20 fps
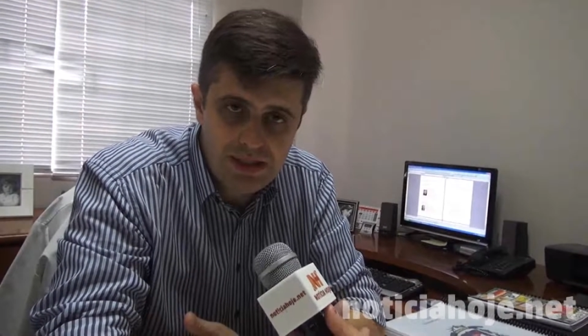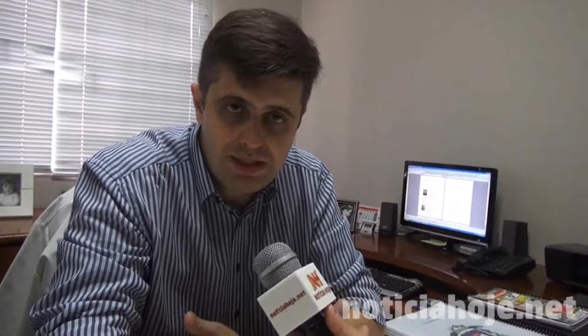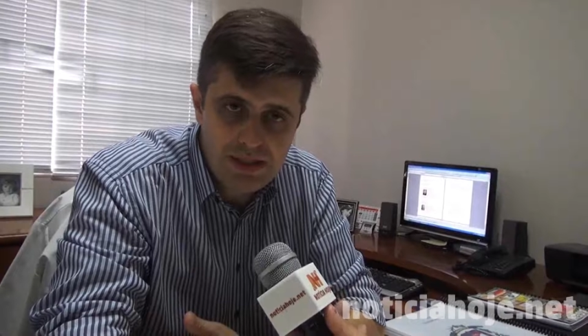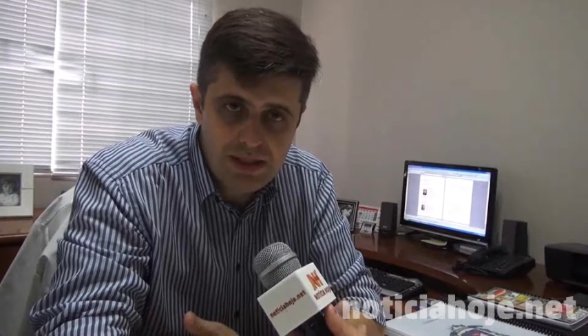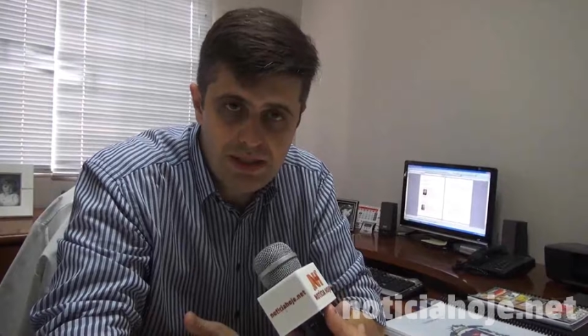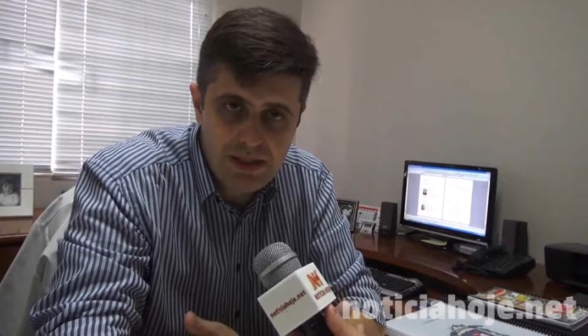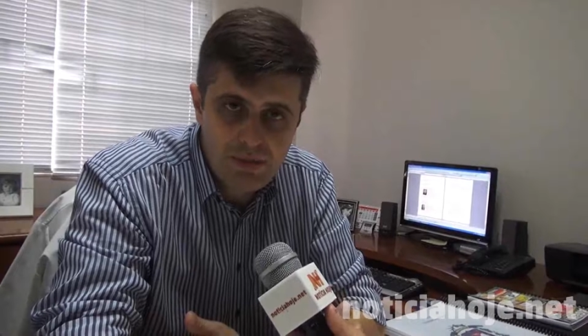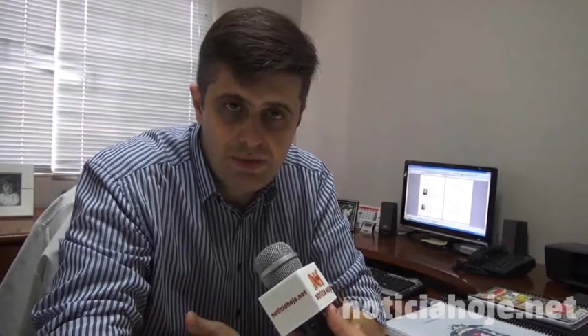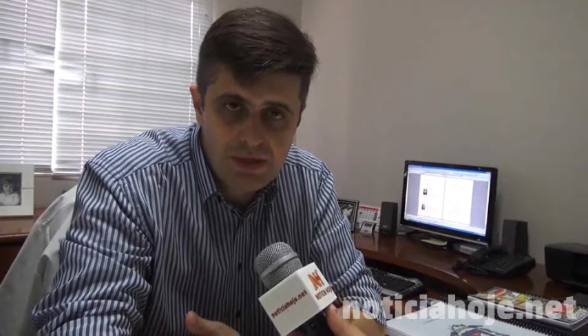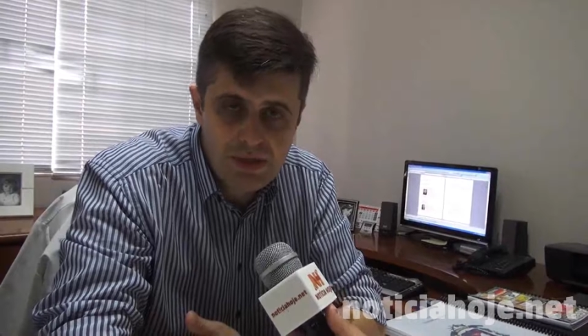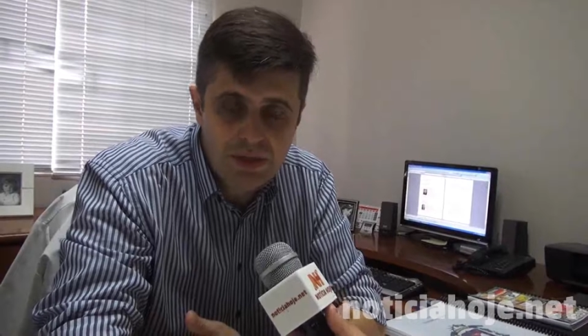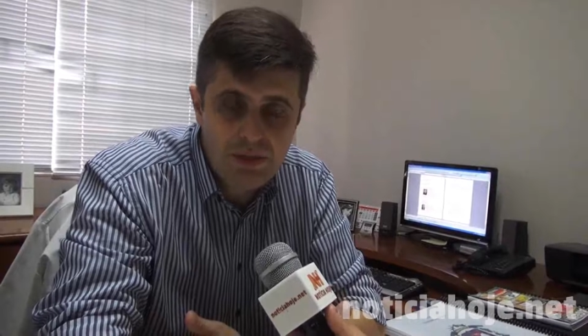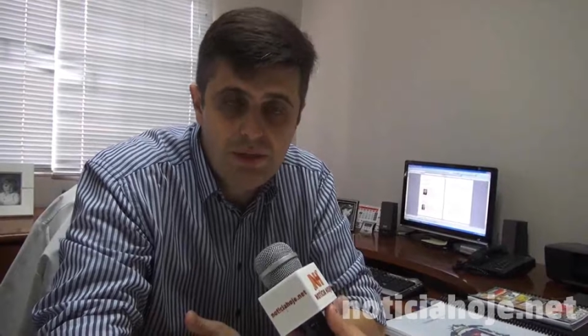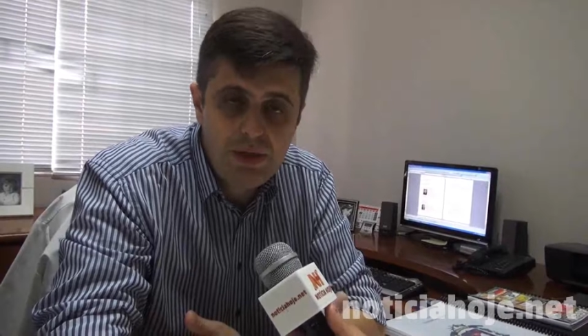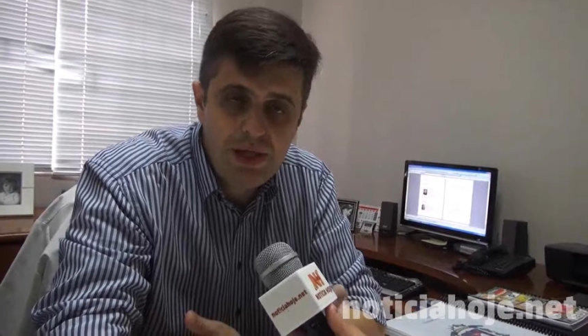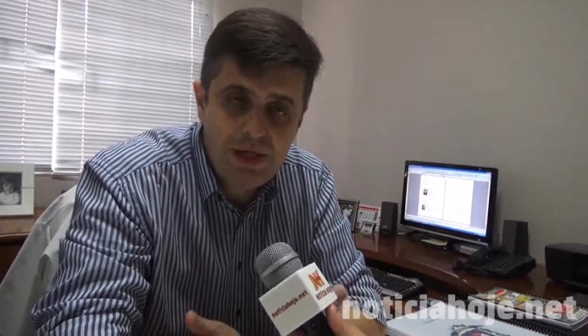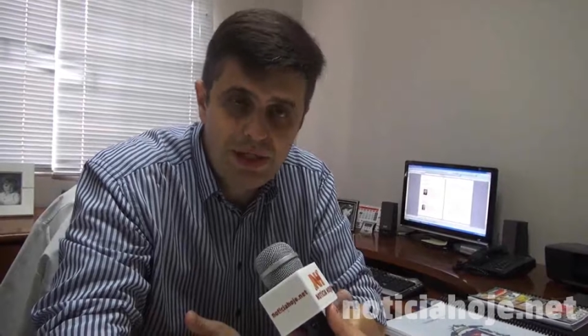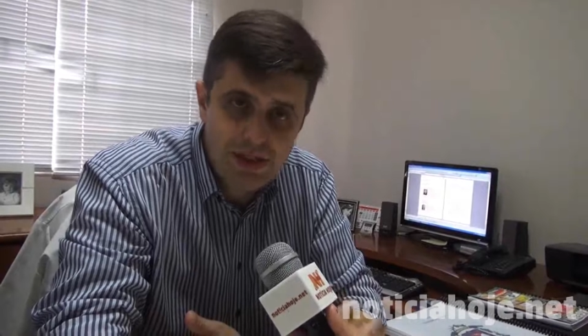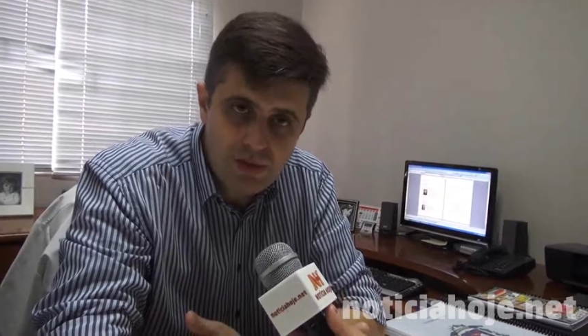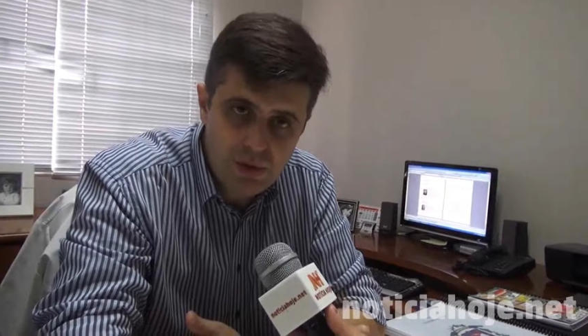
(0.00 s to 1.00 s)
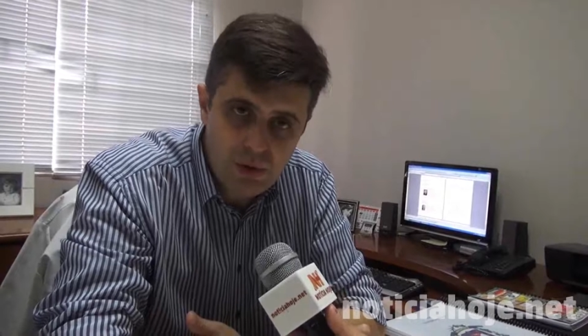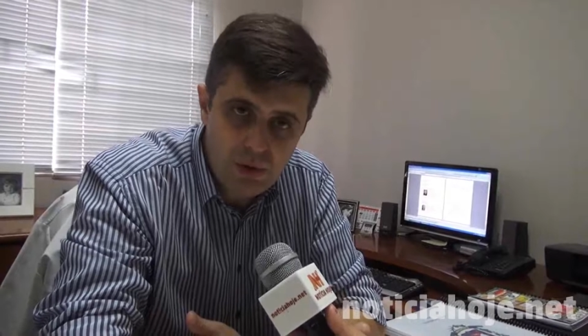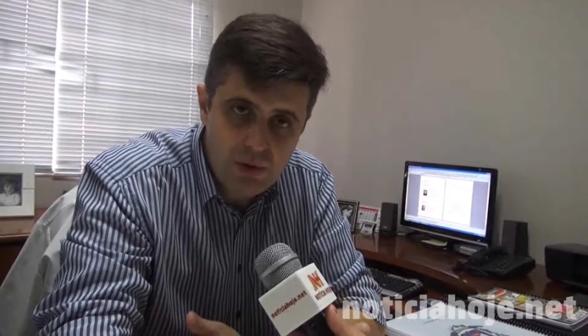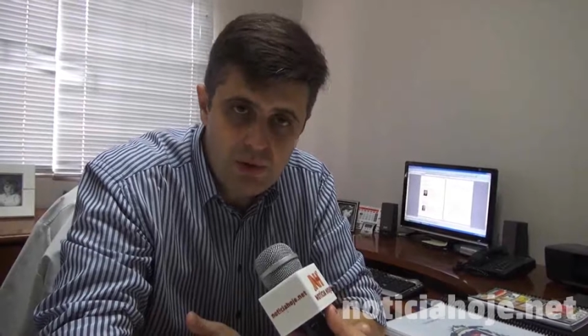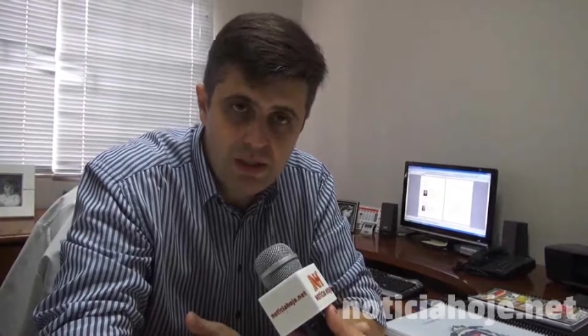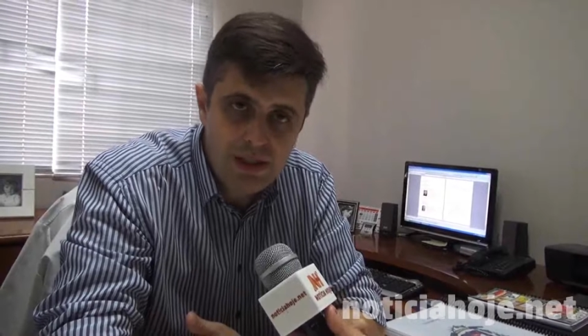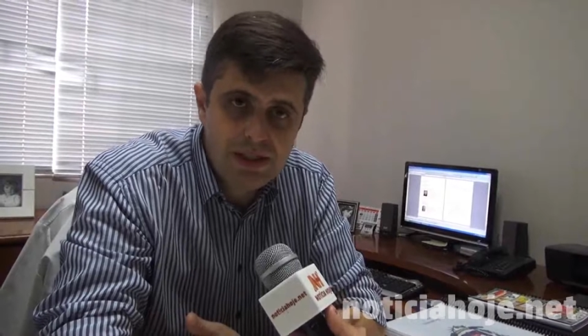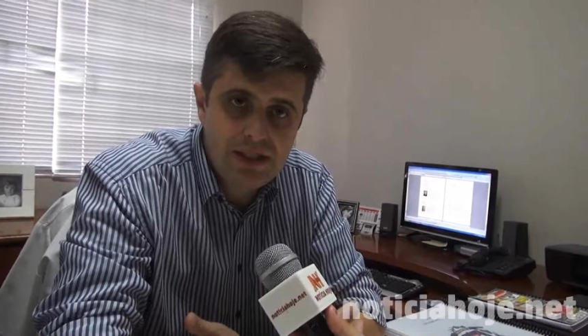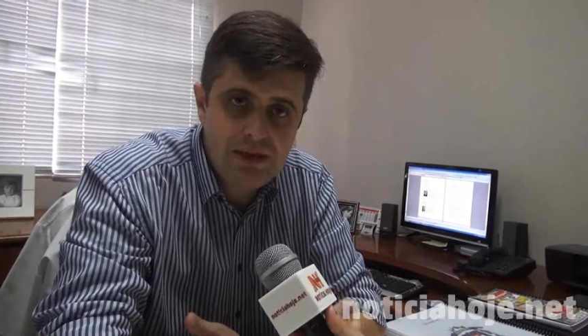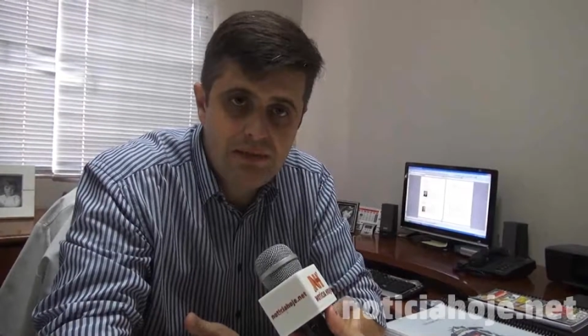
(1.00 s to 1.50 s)
distribuição em
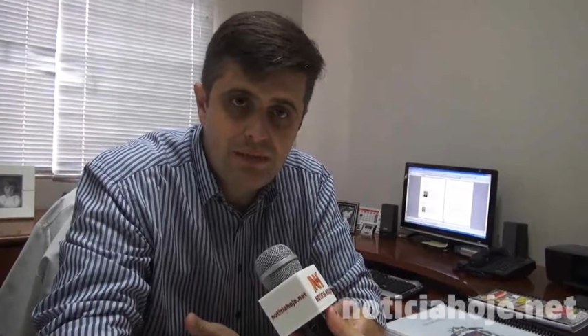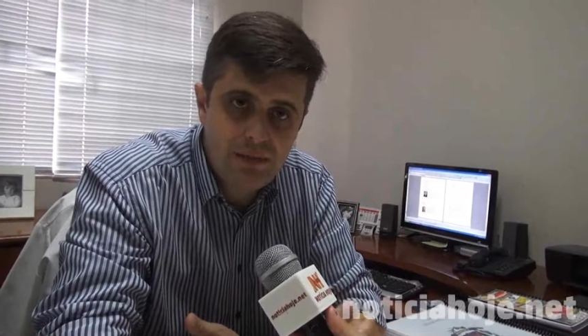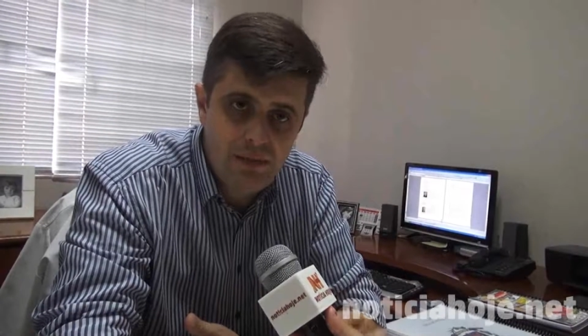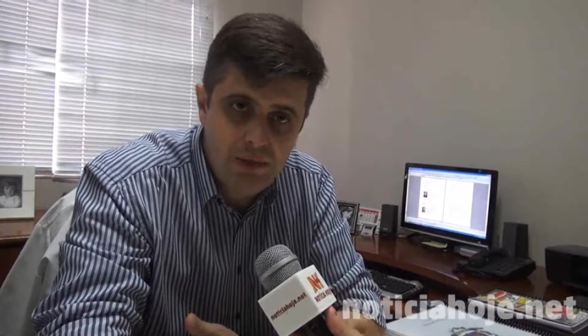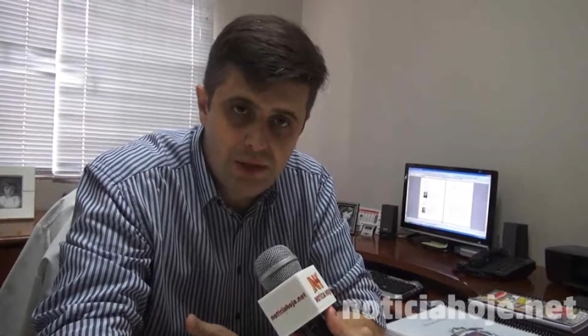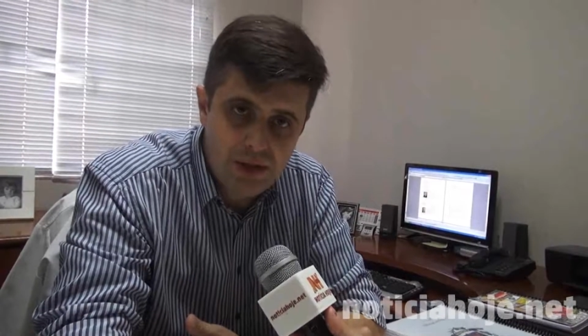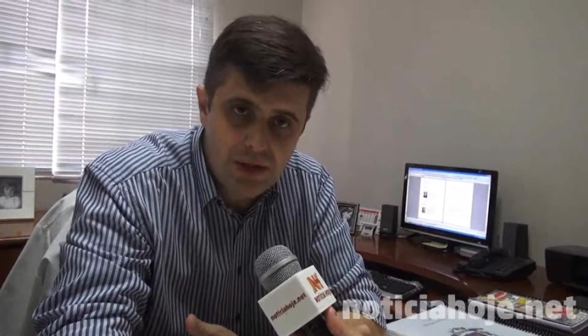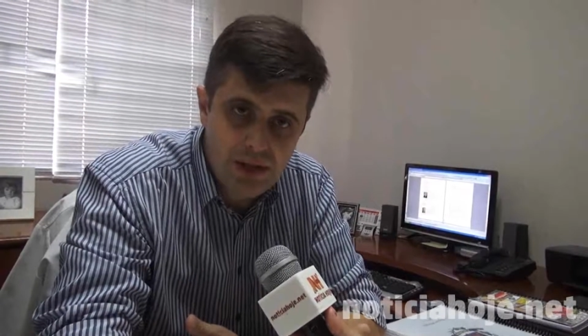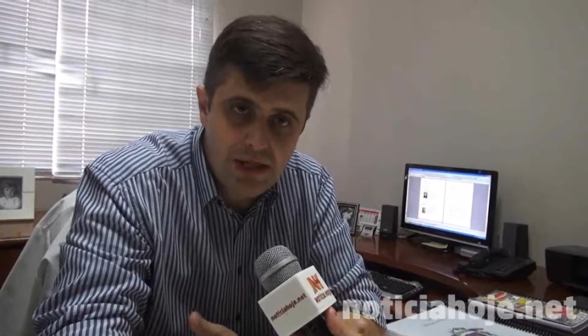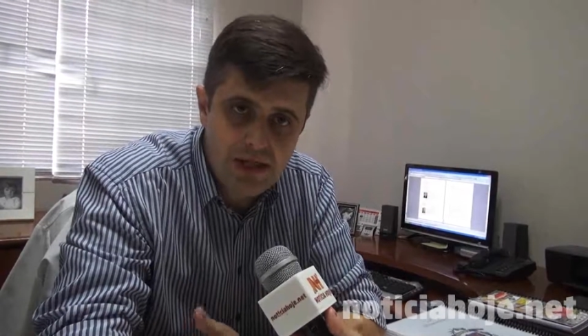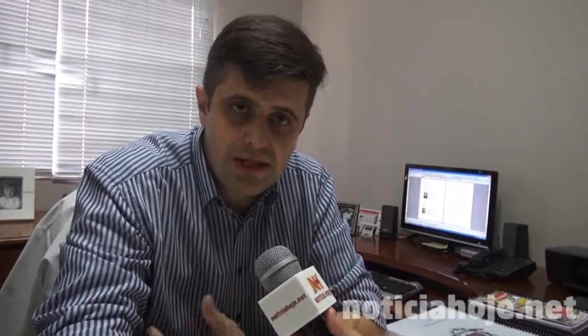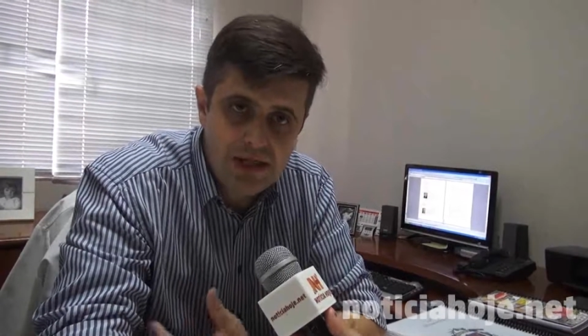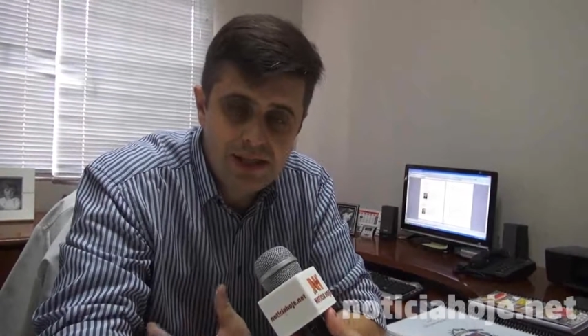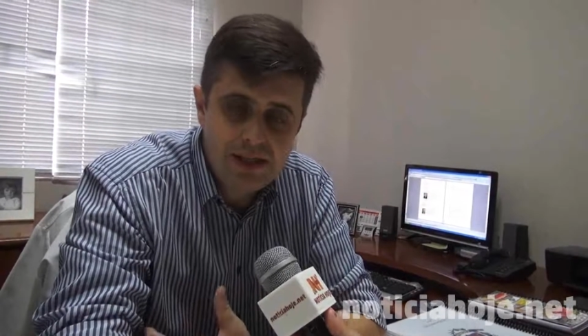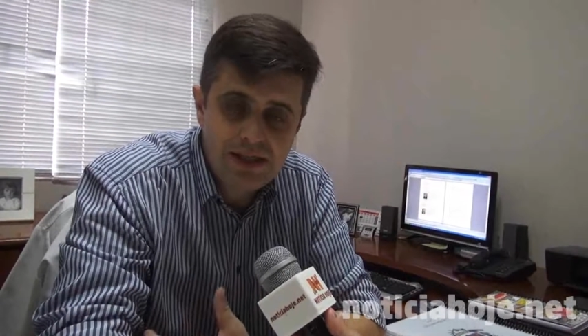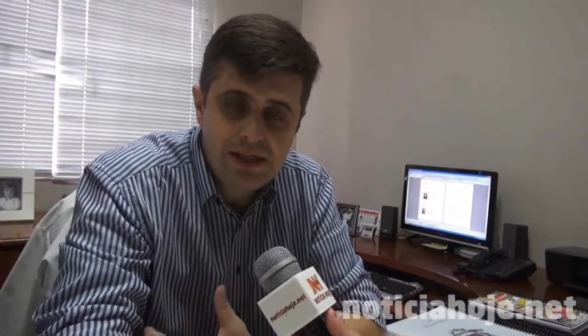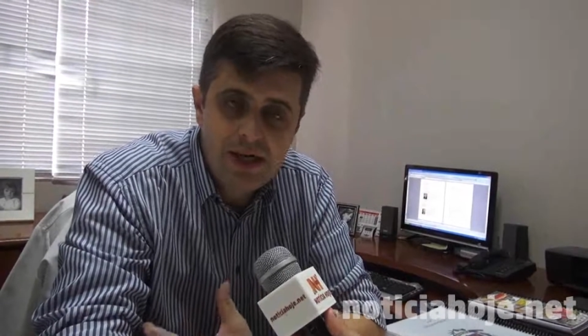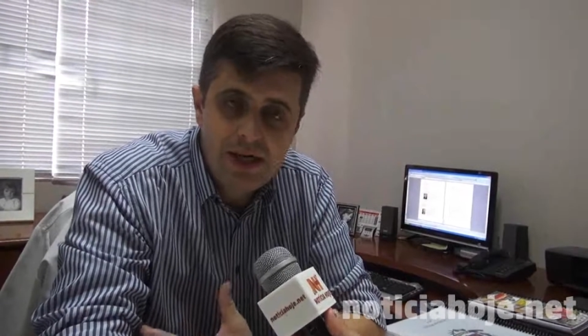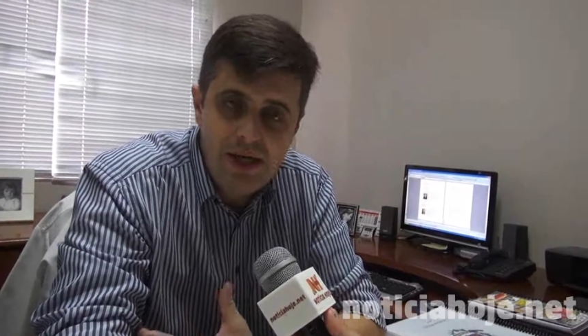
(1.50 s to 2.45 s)
escolas, em bibliotecas,